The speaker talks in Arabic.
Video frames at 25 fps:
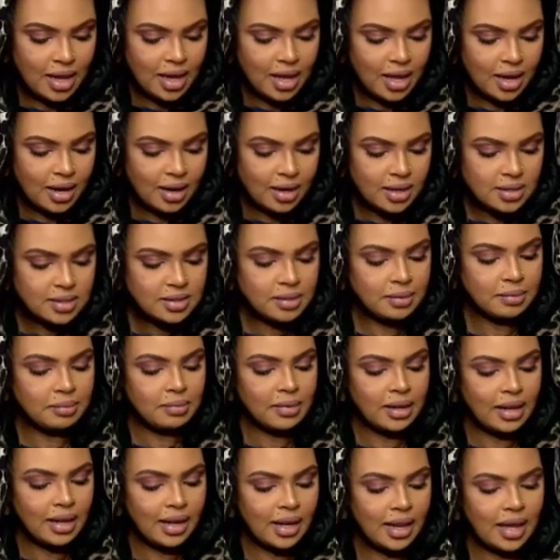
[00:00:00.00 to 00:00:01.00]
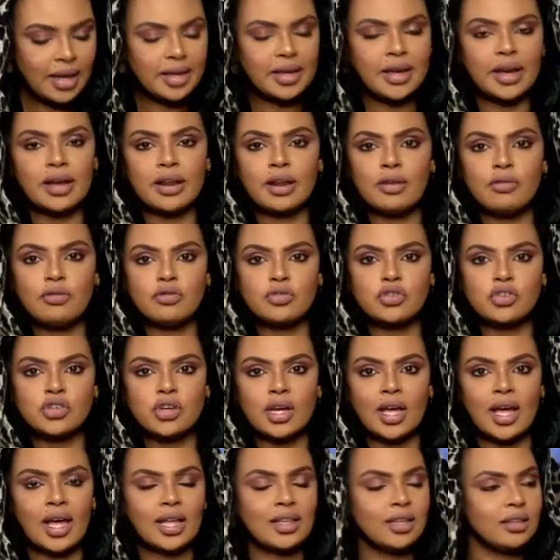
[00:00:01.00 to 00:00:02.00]
الرسم لا يعرف
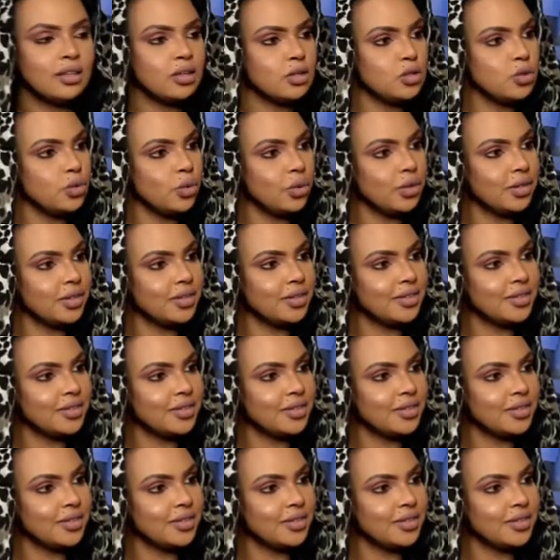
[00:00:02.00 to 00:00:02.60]
شهادة الزور